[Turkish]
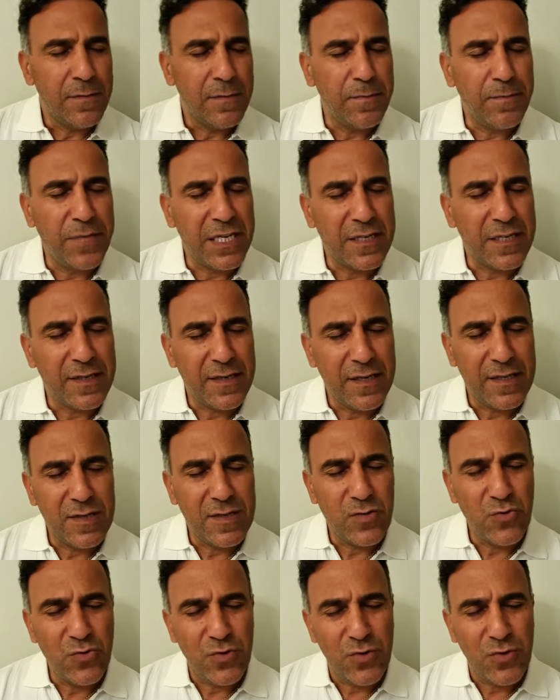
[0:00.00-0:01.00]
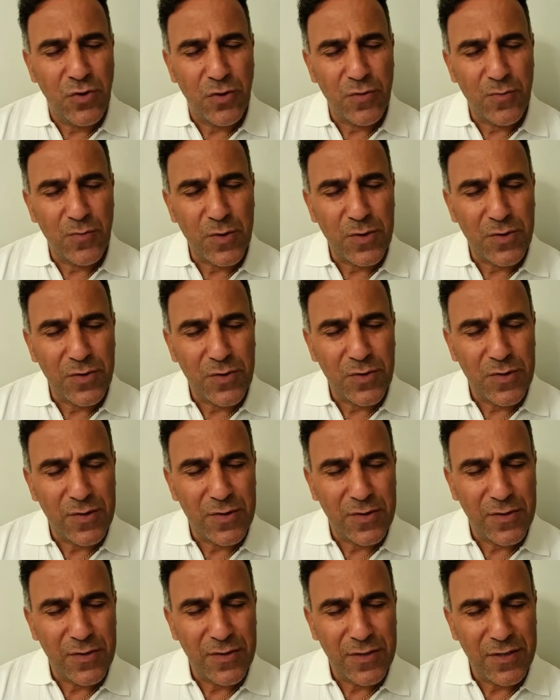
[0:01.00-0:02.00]
Bir ses duyuyor
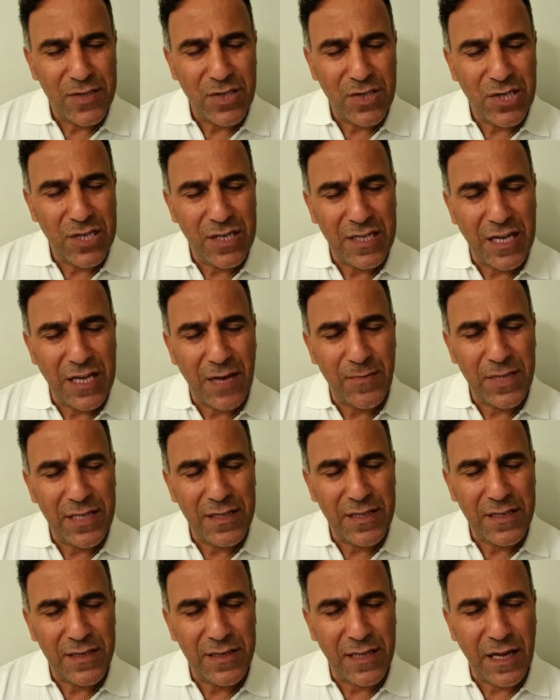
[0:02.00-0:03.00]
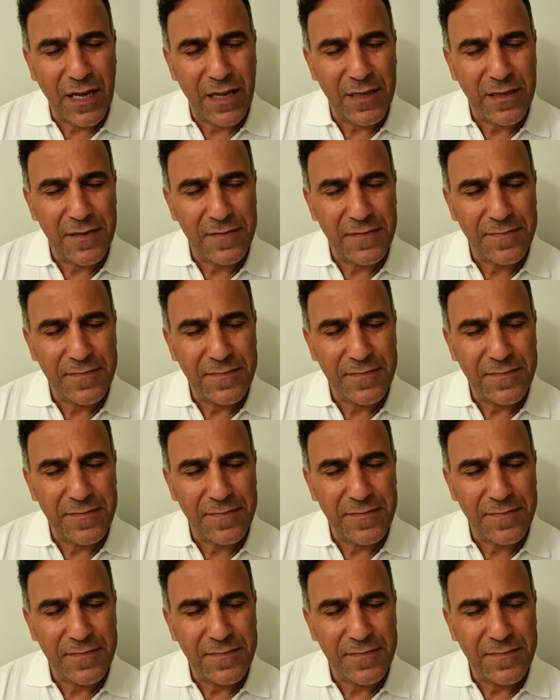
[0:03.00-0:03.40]
musunuz çiğ damlalarından?